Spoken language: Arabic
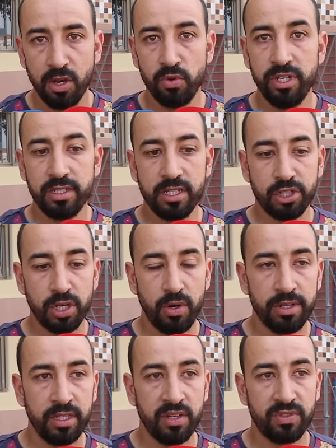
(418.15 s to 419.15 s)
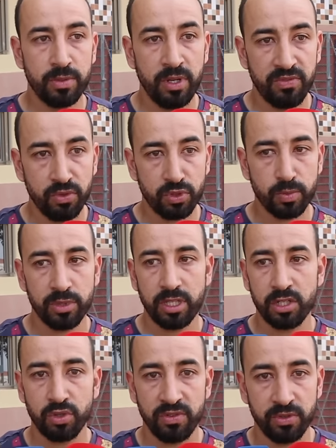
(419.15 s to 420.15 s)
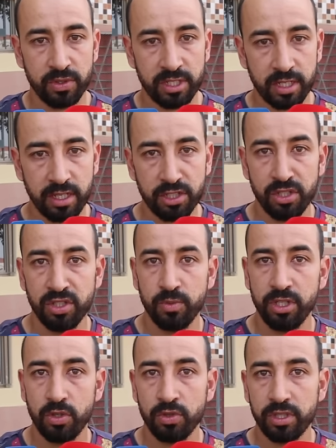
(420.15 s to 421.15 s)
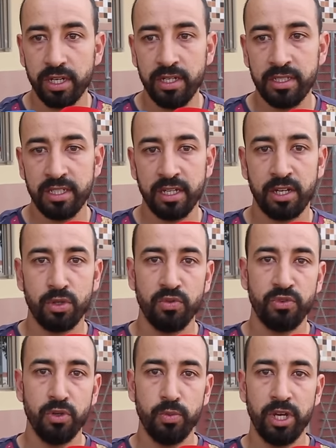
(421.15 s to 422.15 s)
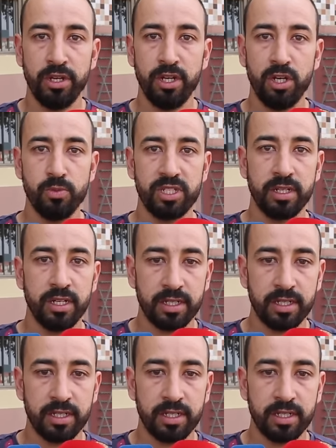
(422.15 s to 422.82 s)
والناس اللي شراو عندنا في 2018 و2019 عندهم لي كونطرا اللي تاكدوا فيهم بانهم سكن